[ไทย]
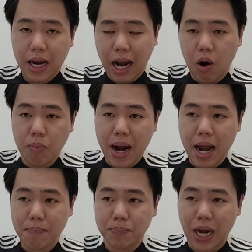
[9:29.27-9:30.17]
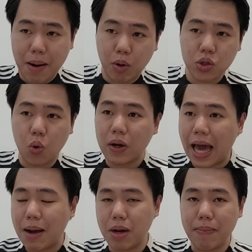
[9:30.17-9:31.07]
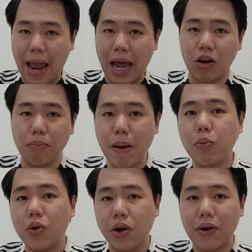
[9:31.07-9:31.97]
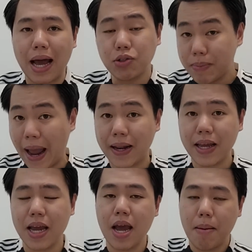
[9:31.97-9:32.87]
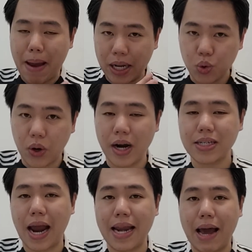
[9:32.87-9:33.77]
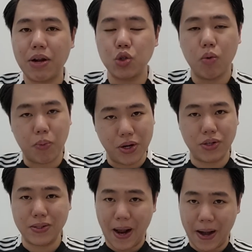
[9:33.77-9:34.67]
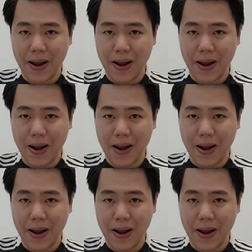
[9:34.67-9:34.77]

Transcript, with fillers: เข้ามาจ่ายบอลตรงกลางเหมือนแผนของเป๊ปโกเดลาซึ่งแผนนี้แมนยูเคยใช้แล้วในช่วงปรีซีซั่น